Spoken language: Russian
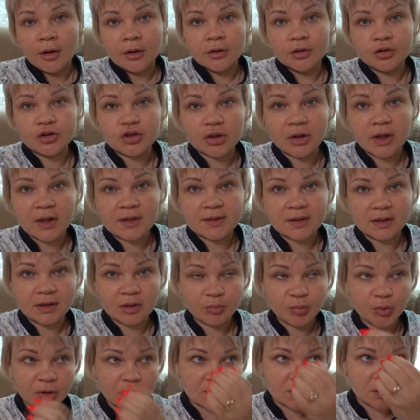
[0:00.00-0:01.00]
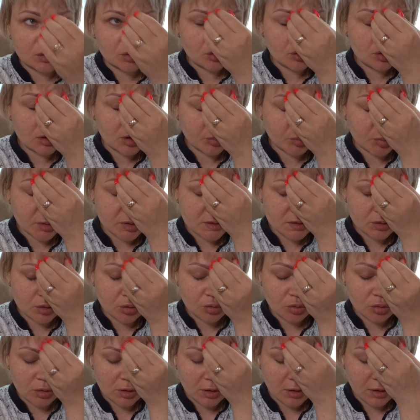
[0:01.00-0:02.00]
Началась эта процедура.
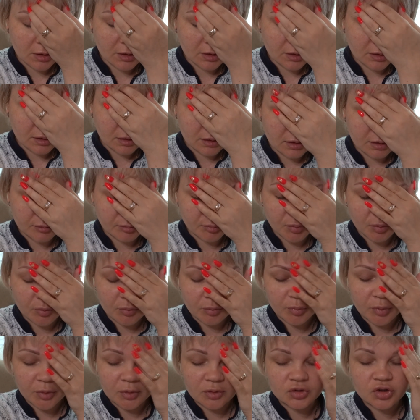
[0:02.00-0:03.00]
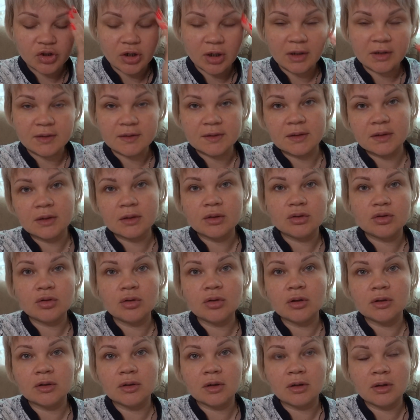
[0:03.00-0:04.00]
Процедура, э, получается,
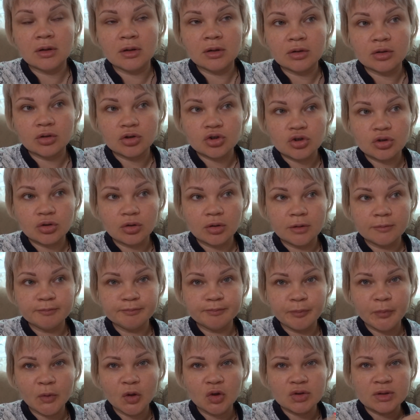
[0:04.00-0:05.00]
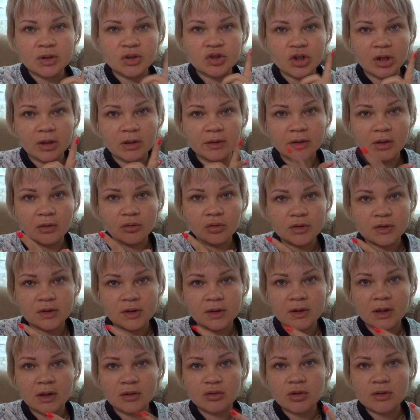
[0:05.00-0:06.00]
идет э, то, что ну, сначала
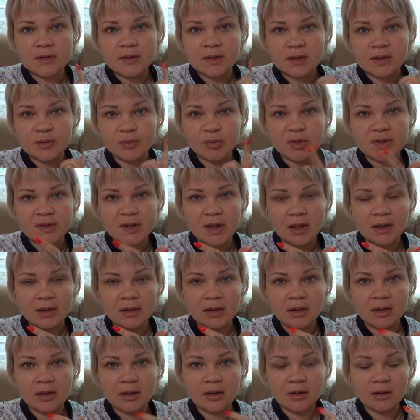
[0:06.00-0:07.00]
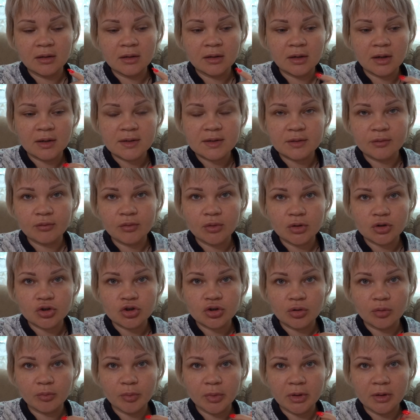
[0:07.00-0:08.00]
наносят на десна специальный раствор,
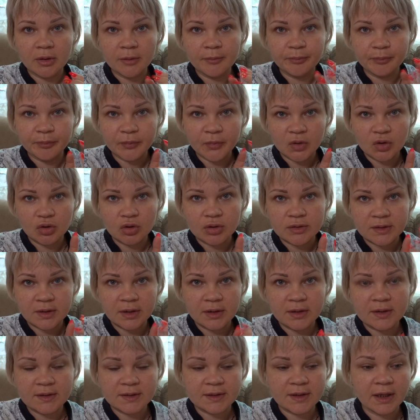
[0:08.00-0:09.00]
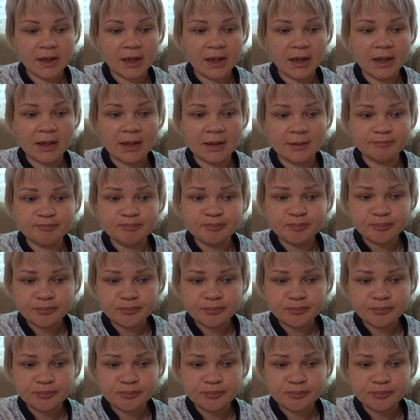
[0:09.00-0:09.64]
чтобы десна не сгорели